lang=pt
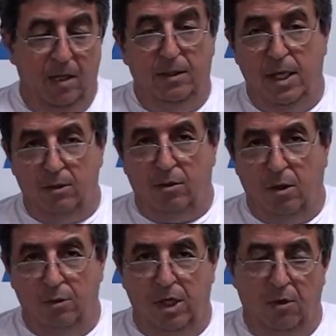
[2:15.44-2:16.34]
Dentro da
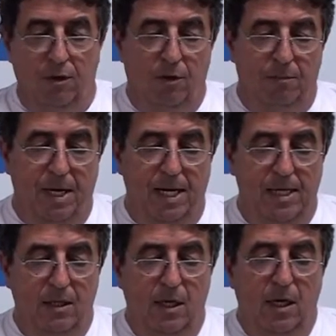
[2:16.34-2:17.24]
União
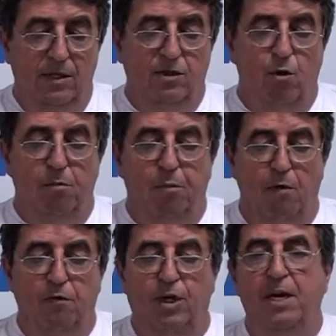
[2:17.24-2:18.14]
Europeia, são o
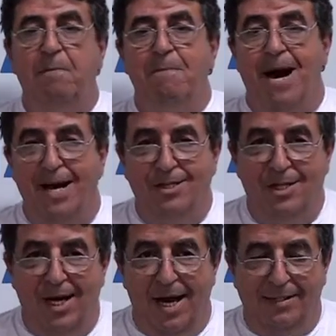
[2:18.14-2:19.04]
povo que mais
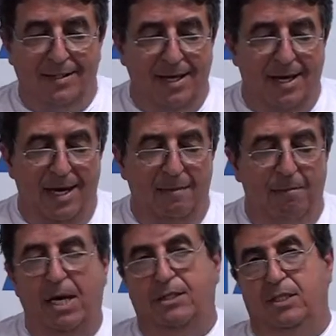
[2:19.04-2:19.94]
gasta em
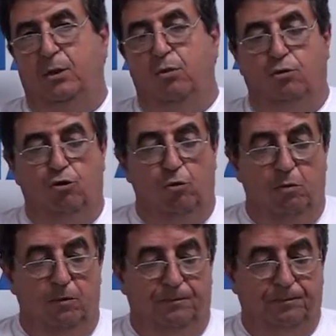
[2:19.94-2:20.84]
bens de
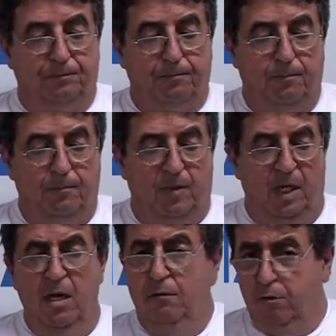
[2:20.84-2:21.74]
consumo.
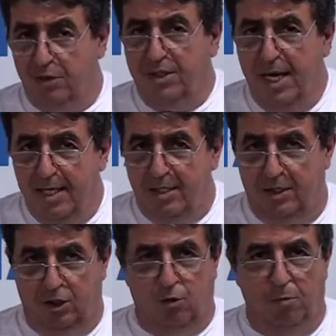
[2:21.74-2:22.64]
Vocês
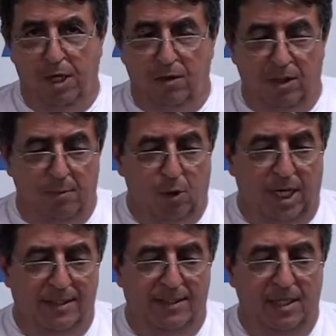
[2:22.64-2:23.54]
descobriram a
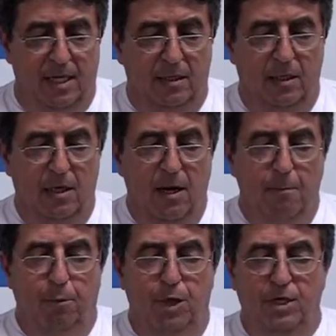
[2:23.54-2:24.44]
democracia?
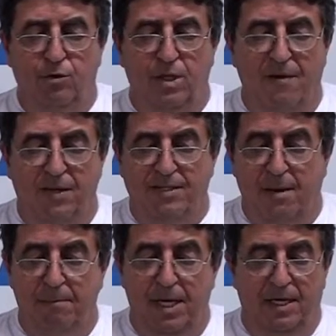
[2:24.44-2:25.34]
Por isso devem
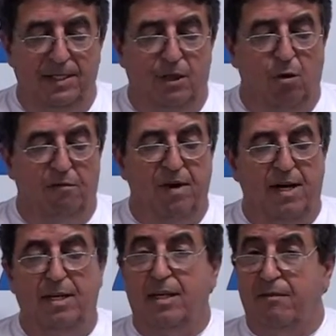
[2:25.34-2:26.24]
saber que se
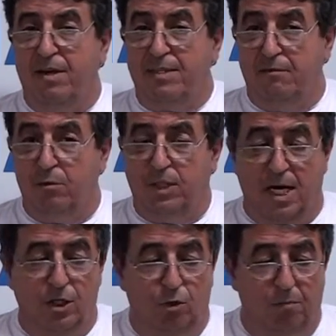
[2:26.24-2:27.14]
governa através da
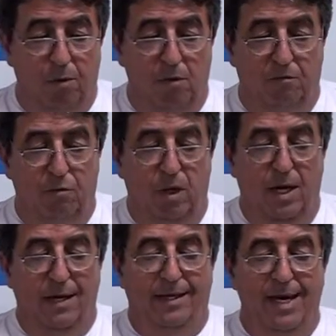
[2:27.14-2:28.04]
vontade do povo,
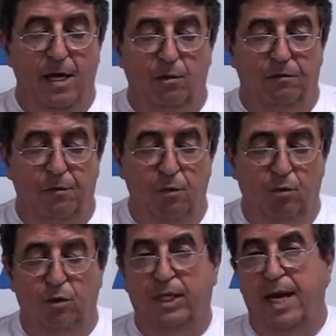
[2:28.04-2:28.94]
que é no
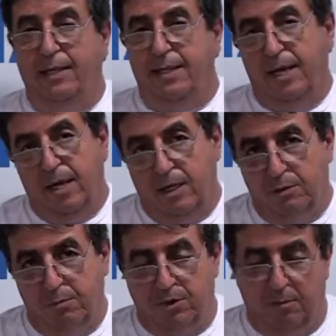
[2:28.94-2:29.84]
fundo quem tem a
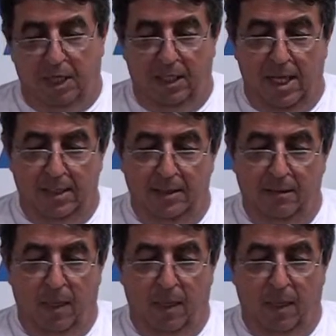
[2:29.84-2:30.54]
responsabilidade.